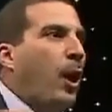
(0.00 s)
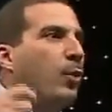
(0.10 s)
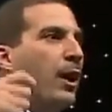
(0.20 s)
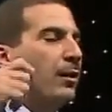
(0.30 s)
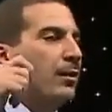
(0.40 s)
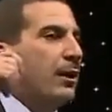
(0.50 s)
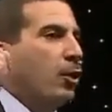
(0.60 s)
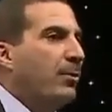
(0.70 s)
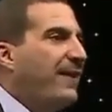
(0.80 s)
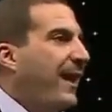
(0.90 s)
او يقدر
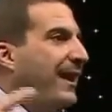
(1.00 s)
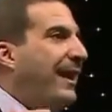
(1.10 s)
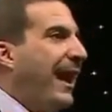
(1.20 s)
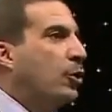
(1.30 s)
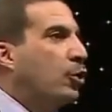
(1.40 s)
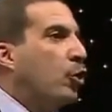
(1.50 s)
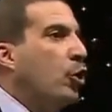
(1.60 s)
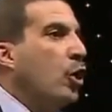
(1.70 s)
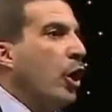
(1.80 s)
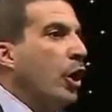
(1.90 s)
يقوم مسجل عنده
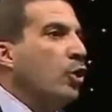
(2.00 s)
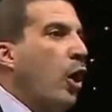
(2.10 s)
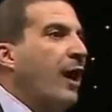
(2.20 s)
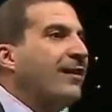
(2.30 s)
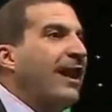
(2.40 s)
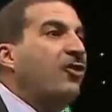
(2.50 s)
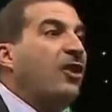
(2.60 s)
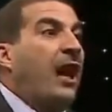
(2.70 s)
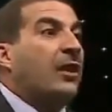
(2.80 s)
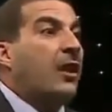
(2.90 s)
النقط علشان
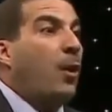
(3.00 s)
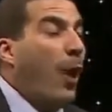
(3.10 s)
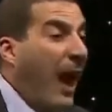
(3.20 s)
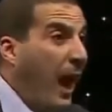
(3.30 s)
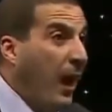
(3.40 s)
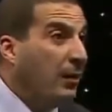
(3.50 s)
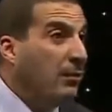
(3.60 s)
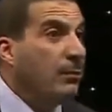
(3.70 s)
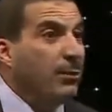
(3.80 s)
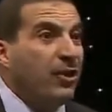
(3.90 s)
هنروح
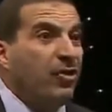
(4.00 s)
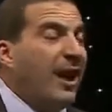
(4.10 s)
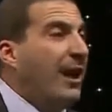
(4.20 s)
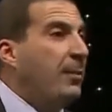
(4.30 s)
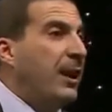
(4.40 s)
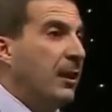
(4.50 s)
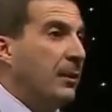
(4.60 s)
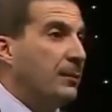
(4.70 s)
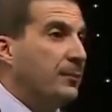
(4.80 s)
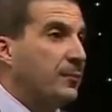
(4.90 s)
بنشتغل بيها
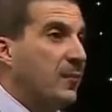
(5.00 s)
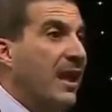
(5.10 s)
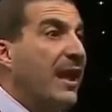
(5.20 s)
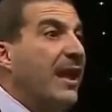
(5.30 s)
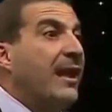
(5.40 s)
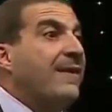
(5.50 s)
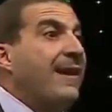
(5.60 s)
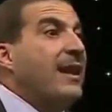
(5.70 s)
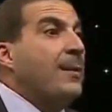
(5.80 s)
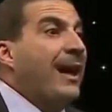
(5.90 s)

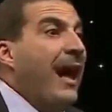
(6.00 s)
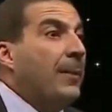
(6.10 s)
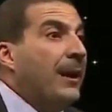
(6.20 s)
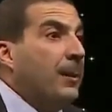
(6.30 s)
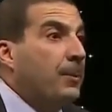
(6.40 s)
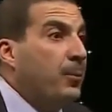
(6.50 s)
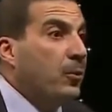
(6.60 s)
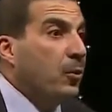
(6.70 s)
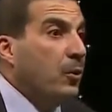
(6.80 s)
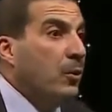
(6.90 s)
زي ما الحبيب
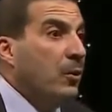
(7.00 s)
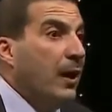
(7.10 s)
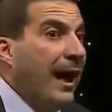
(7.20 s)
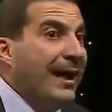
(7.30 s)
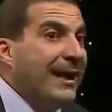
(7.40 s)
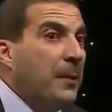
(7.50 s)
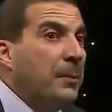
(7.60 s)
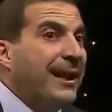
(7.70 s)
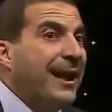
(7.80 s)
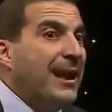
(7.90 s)
علي كان
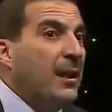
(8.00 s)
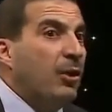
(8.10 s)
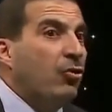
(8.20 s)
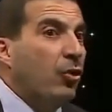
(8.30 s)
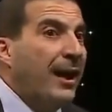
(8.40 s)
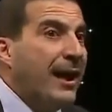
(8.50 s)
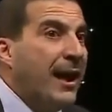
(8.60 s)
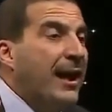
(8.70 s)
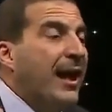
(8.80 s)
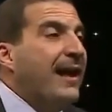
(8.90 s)
بيتكلم من شويه
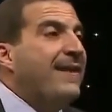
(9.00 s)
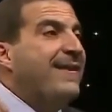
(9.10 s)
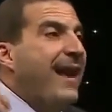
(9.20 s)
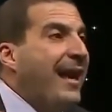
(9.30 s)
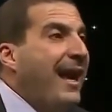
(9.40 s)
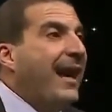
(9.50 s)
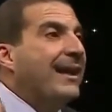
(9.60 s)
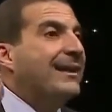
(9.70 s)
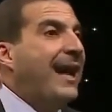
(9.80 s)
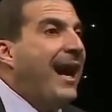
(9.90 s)
ازاي
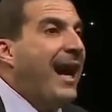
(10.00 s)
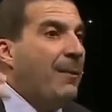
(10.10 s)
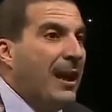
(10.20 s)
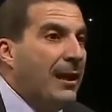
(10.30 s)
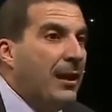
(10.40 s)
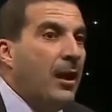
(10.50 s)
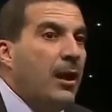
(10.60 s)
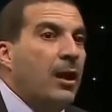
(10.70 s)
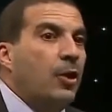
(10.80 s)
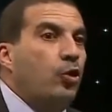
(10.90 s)
هنتعامل
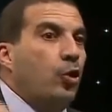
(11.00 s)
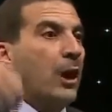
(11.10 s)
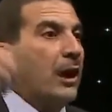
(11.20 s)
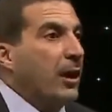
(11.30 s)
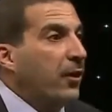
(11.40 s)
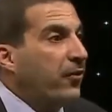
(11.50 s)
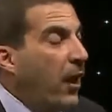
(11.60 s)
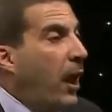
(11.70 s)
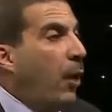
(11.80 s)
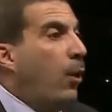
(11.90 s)
دون
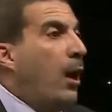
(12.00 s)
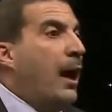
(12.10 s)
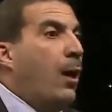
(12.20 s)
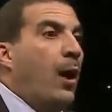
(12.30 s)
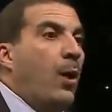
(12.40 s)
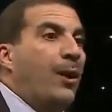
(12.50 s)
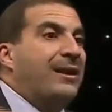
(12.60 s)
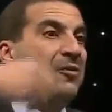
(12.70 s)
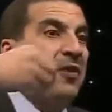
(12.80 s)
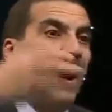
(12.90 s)
الاقصاء
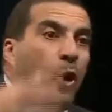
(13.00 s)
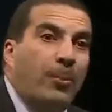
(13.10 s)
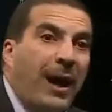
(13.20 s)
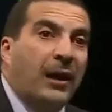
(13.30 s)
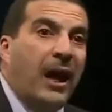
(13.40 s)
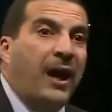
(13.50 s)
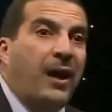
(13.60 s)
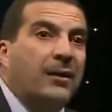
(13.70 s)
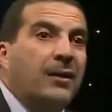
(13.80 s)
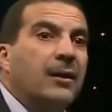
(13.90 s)
والتفاعل مع
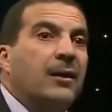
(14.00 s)
الاخر